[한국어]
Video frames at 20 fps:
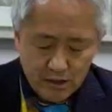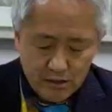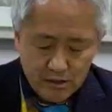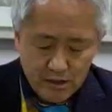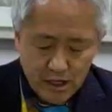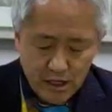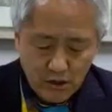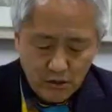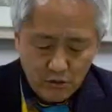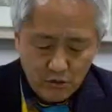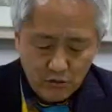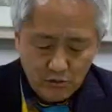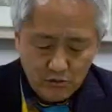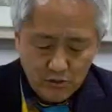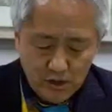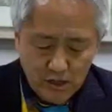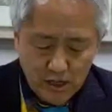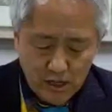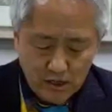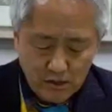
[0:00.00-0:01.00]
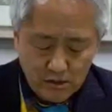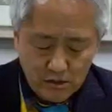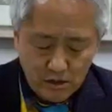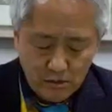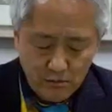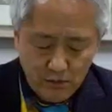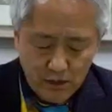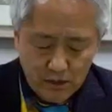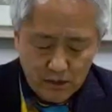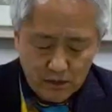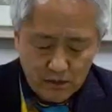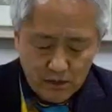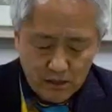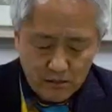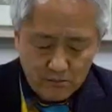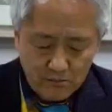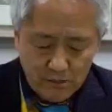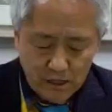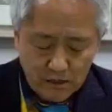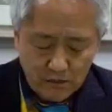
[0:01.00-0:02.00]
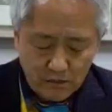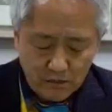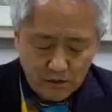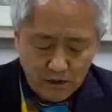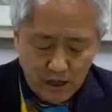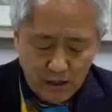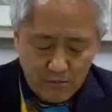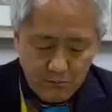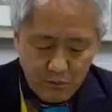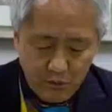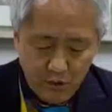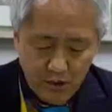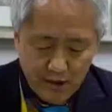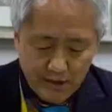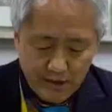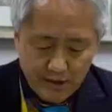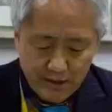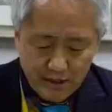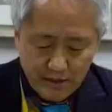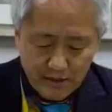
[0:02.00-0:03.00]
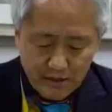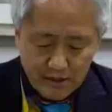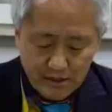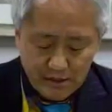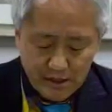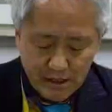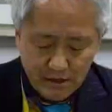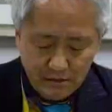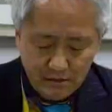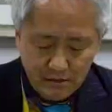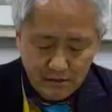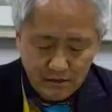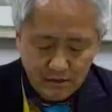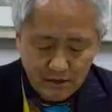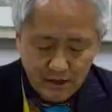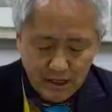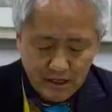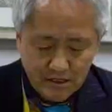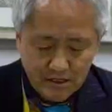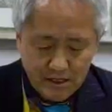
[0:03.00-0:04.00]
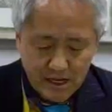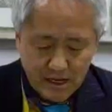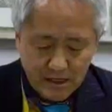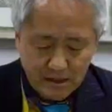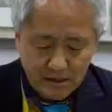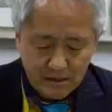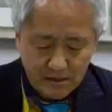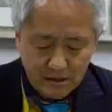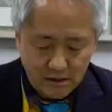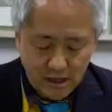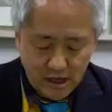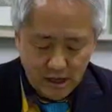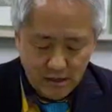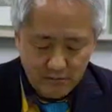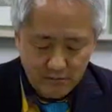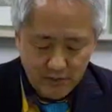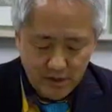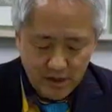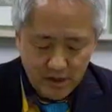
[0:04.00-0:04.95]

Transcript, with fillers: 새로운 미학적 패러다임마저 담보하리라는 예상은 되지 않는다.